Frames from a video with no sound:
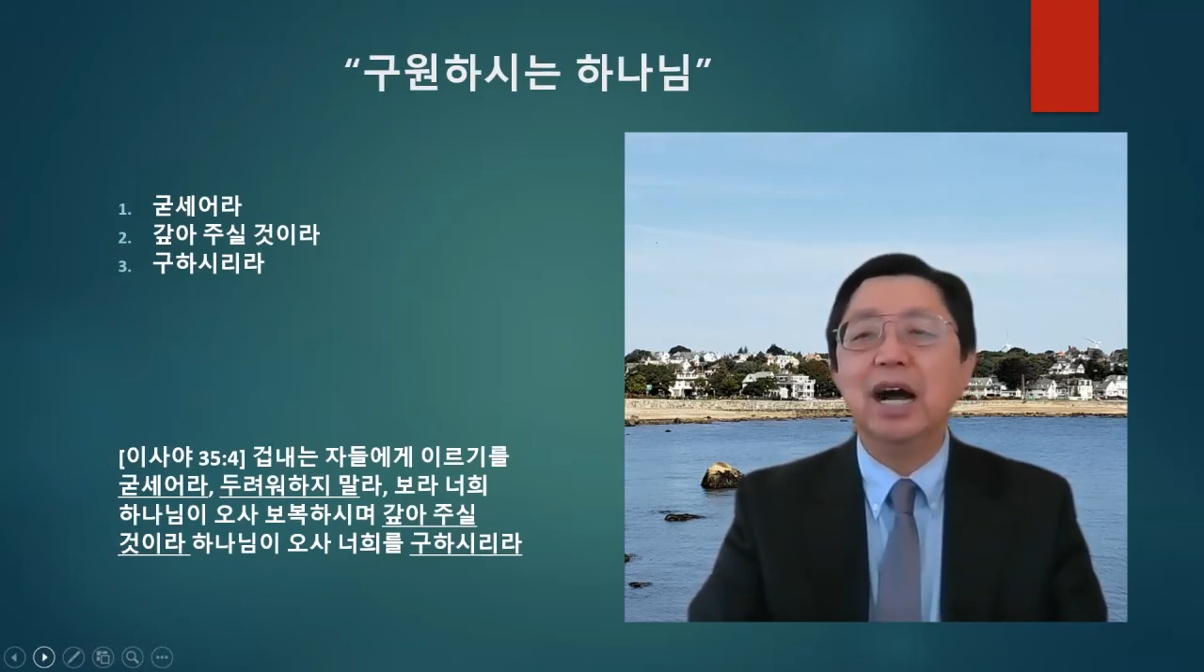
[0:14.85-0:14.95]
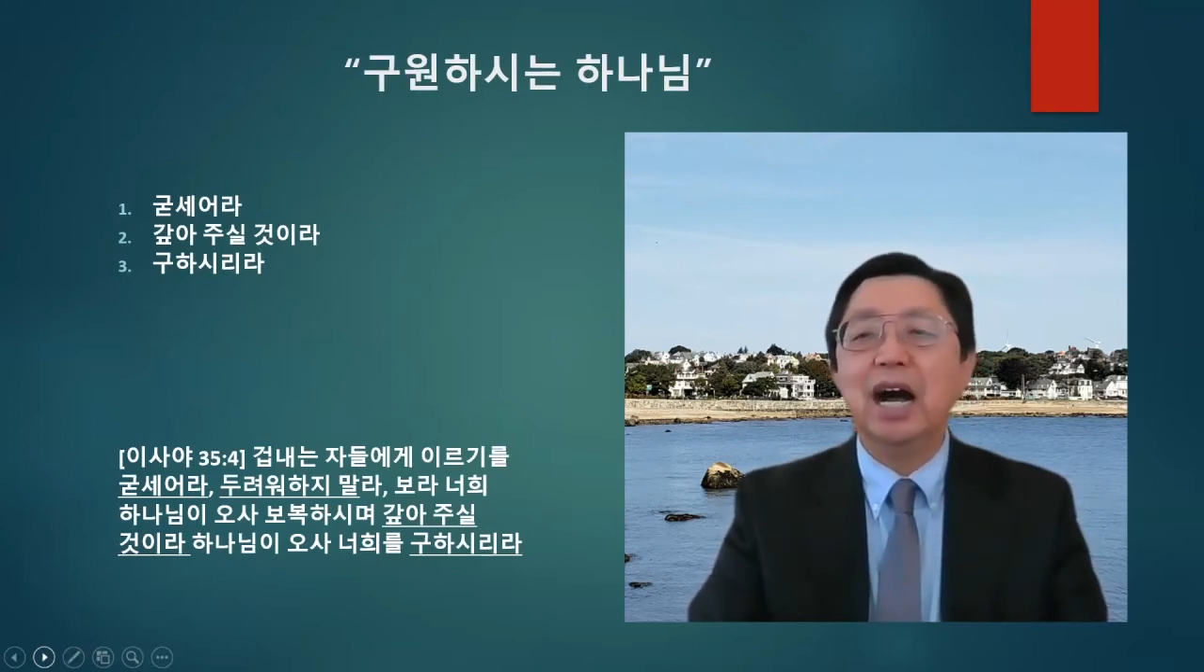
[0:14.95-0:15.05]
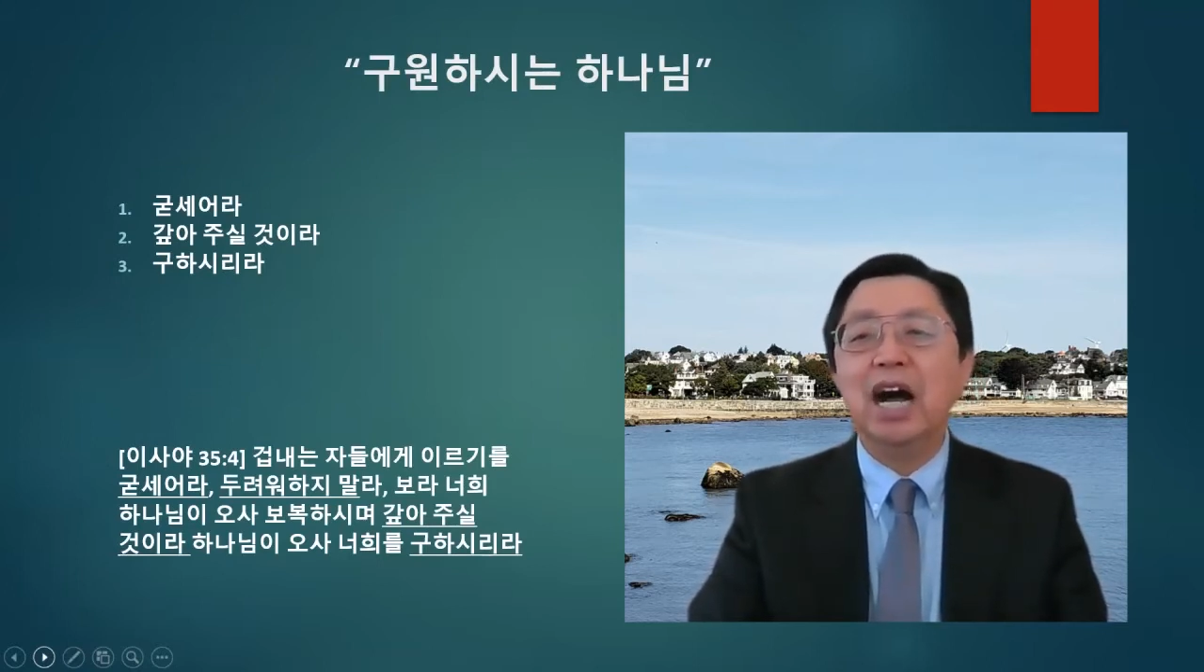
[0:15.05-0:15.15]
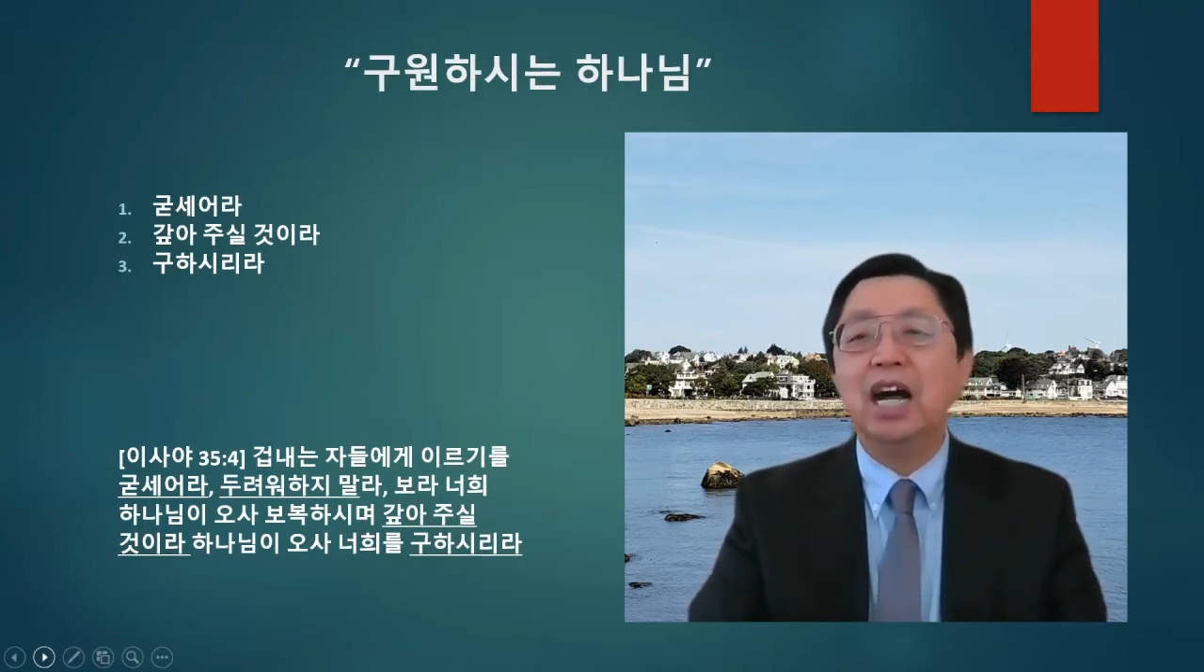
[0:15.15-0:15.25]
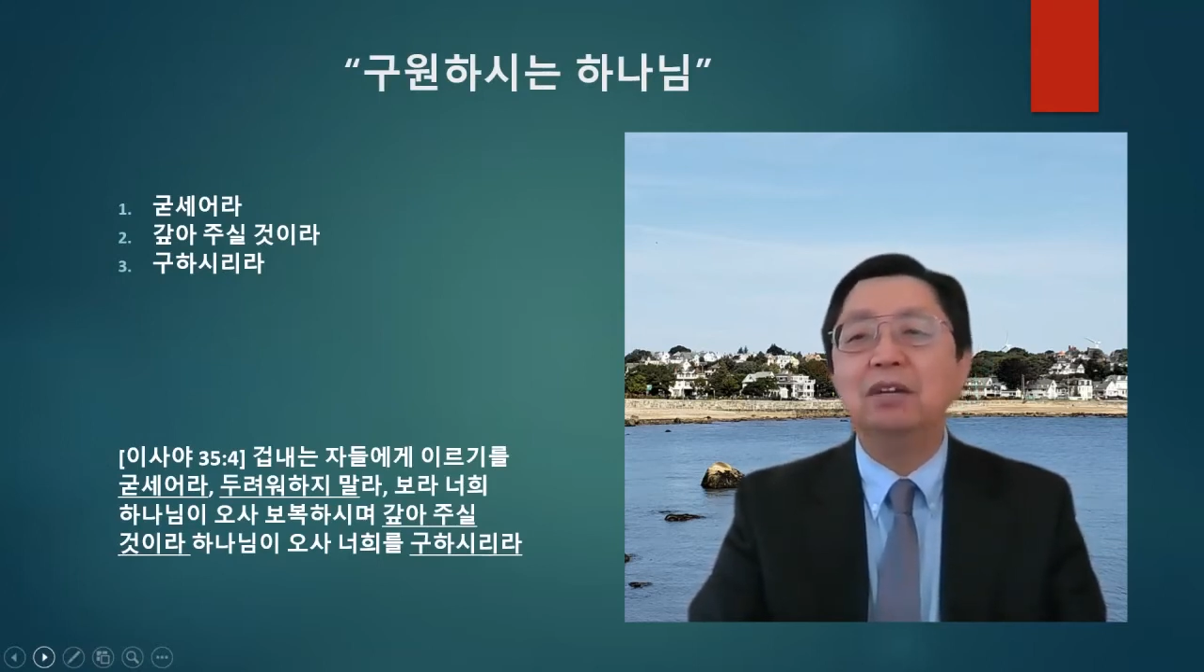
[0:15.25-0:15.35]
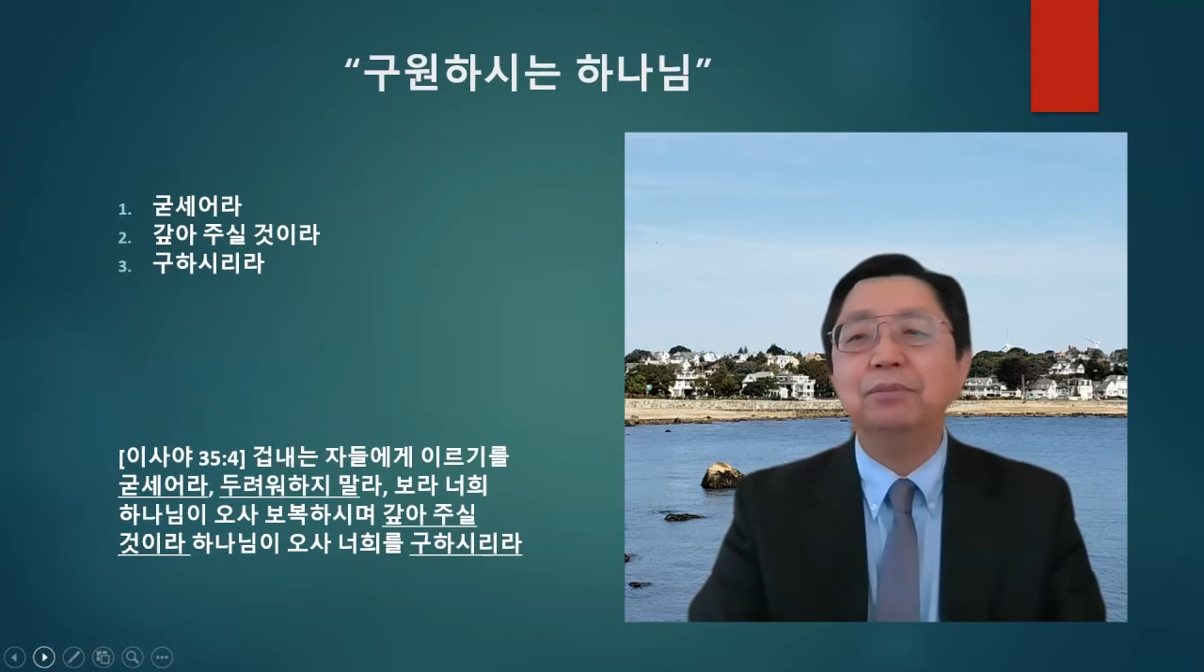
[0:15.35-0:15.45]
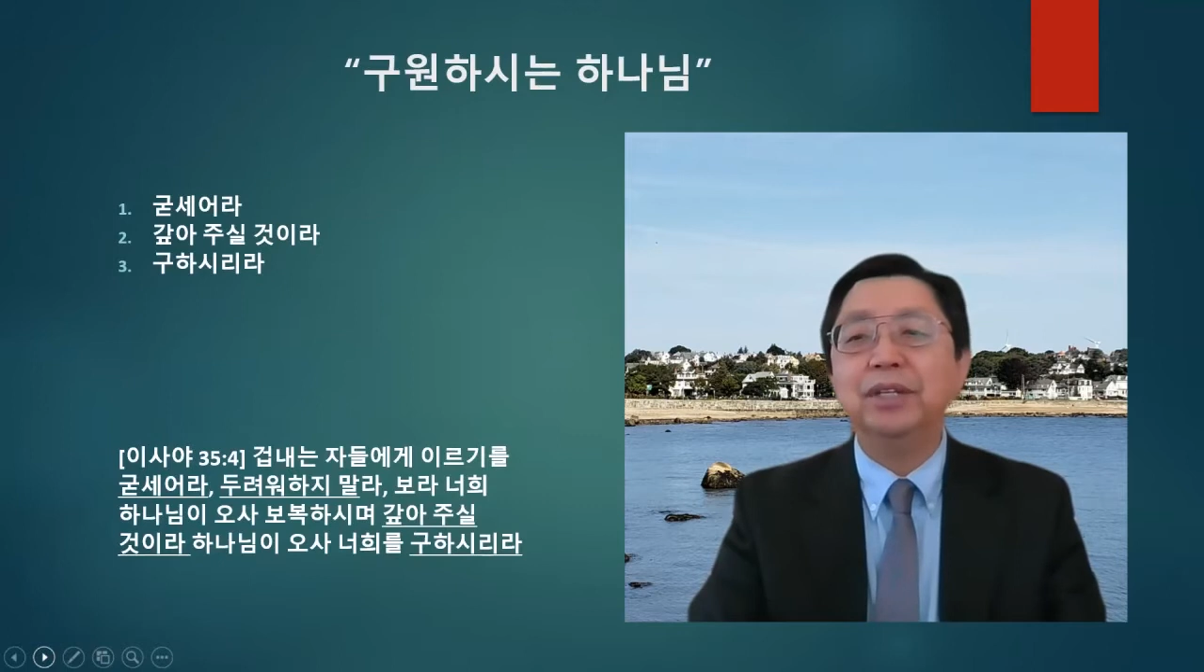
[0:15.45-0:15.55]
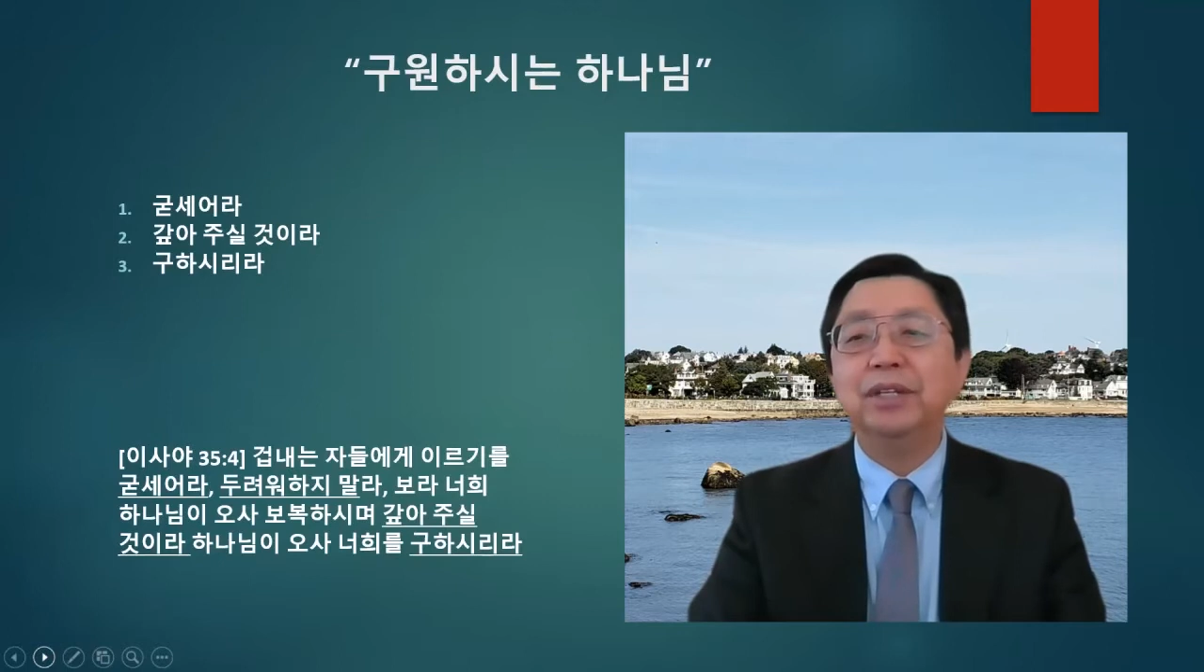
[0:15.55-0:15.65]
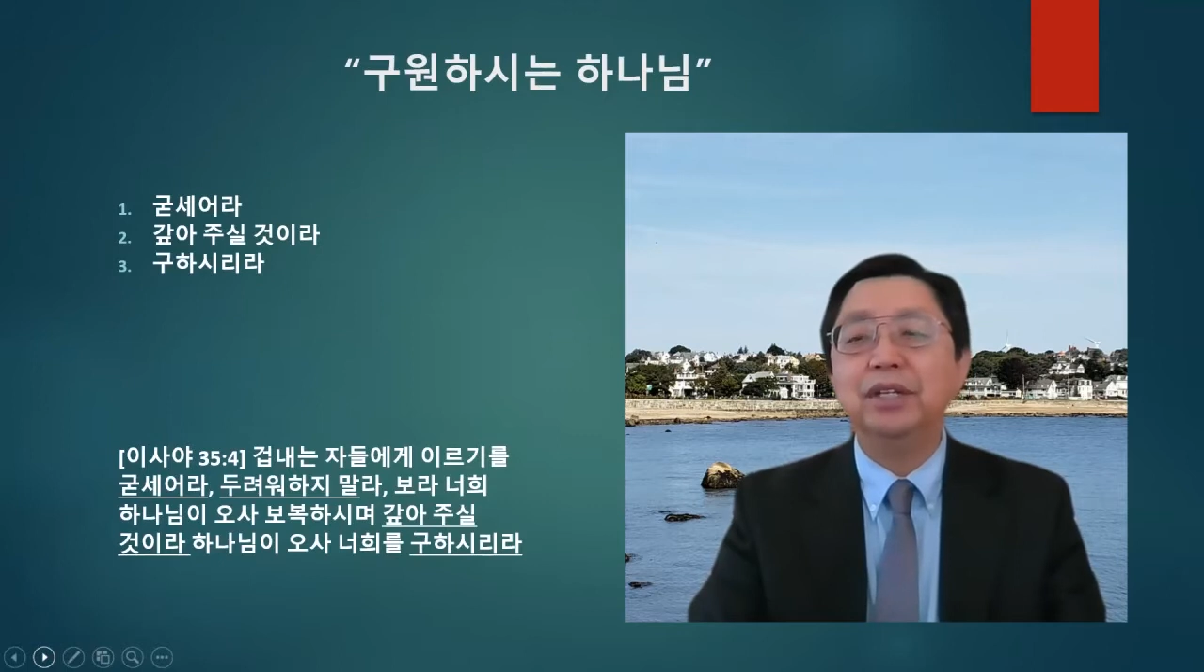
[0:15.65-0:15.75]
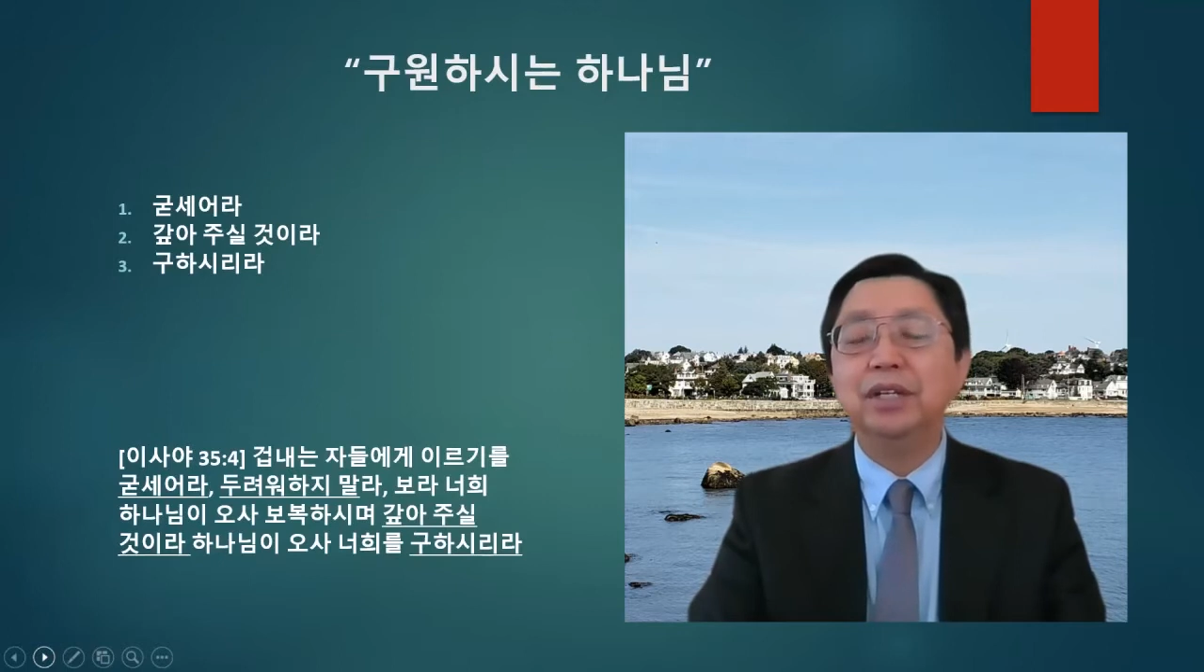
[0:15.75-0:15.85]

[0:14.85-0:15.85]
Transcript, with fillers: 아멘